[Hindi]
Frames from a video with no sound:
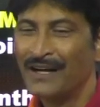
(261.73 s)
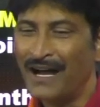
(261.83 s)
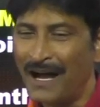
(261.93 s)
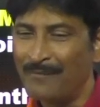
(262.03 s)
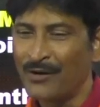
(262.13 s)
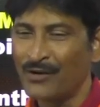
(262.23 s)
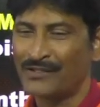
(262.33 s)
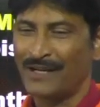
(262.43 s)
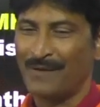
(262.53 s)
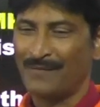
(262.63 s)
हाँ मनोज
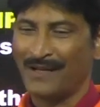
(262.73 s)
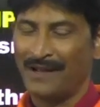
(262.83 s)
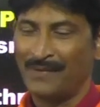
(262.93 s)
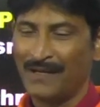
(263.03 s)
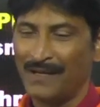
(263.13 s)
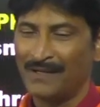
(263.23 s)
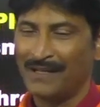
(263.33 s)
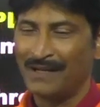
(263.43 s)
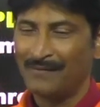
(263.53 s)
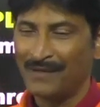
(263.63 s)
शर्मा भैया भैया
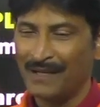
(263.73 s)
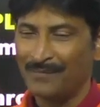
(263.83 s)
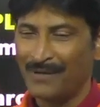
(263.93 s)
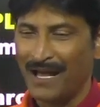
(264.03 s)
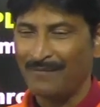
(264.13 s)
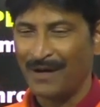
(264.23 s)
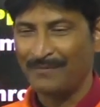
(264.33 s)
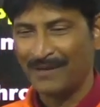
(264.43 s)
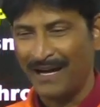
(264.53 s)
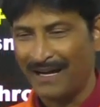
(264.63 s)
भैया भैया प्रणाम
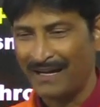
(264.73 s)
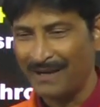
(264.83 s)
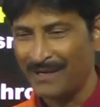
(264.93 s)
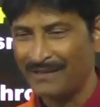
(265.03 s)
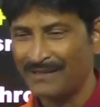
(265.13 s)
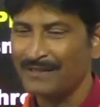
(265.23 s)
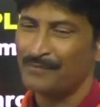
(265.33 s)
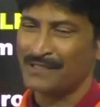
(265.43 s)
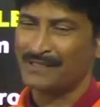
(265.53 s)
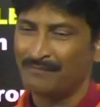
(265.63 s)
आपका आ गया मेरे तक
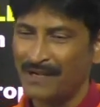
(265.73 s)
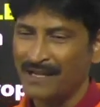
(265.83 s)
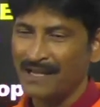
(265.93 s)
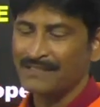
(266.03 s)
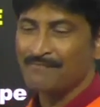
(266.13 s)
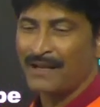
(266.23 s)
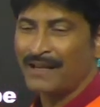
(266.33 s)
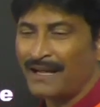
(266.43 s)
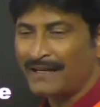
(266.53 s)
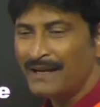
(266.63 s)
बस बढ़िया से मन
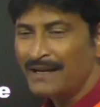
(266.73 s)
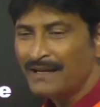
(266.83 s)
लगा के